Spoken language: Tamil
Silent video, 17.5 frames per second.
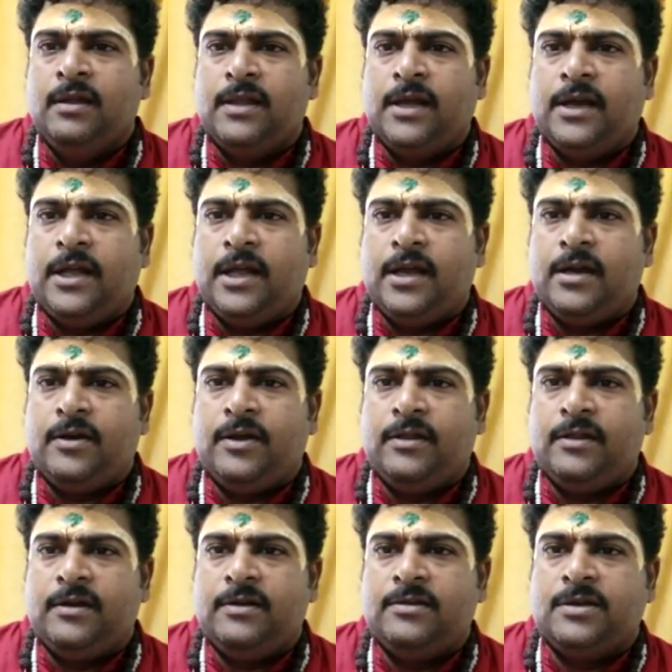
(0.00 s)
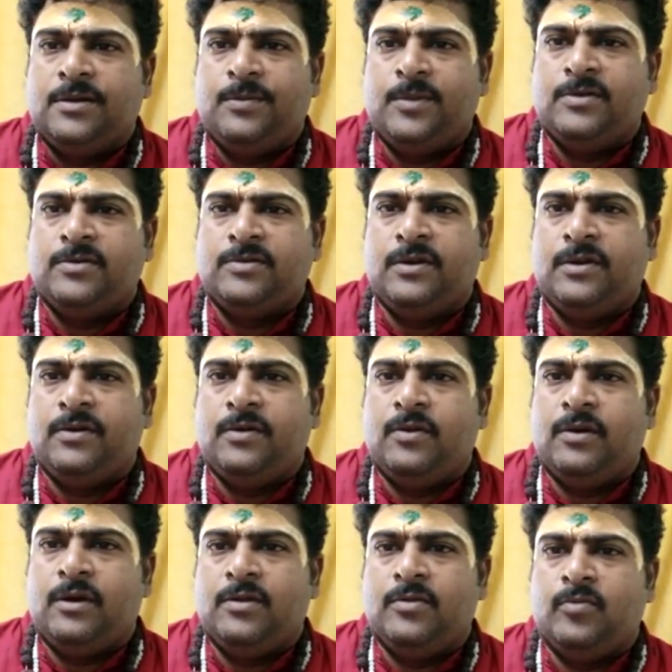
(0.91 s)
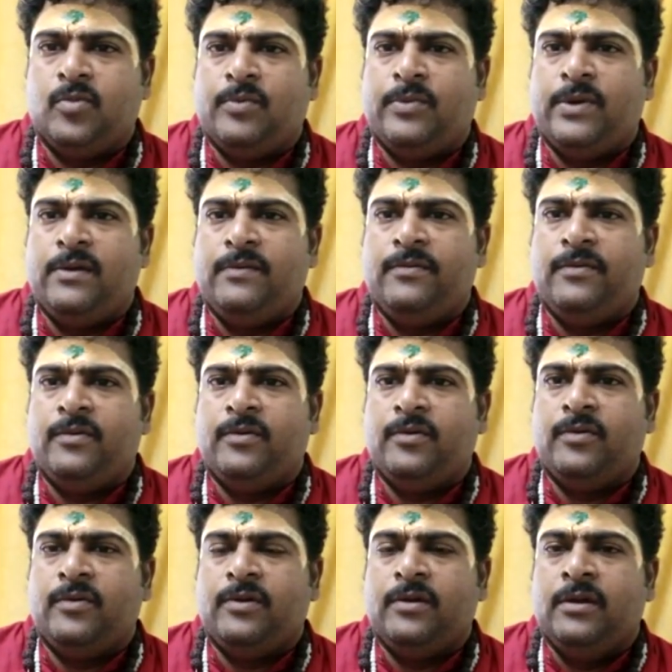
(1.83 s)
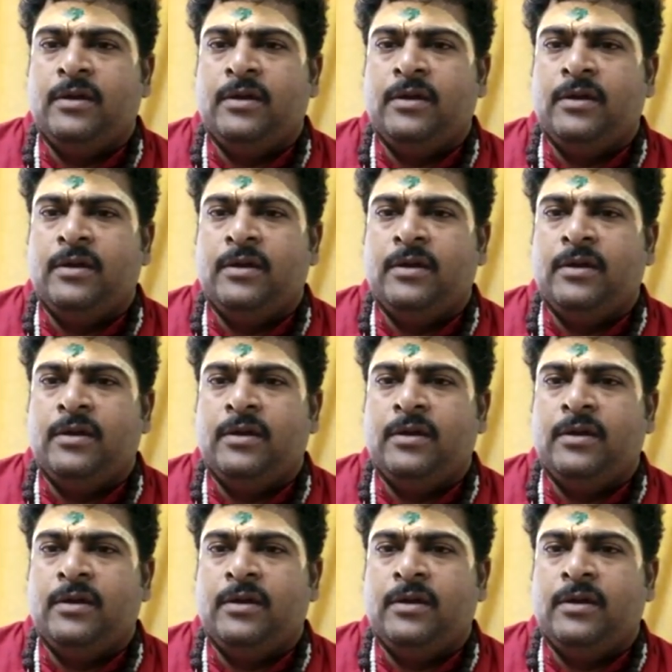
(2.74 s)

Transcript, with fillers: தனியா இருக்கணும் எந்த டிஸ்டர்பன்ஸும் இருக்கக்கூடாது மொபைல் போன்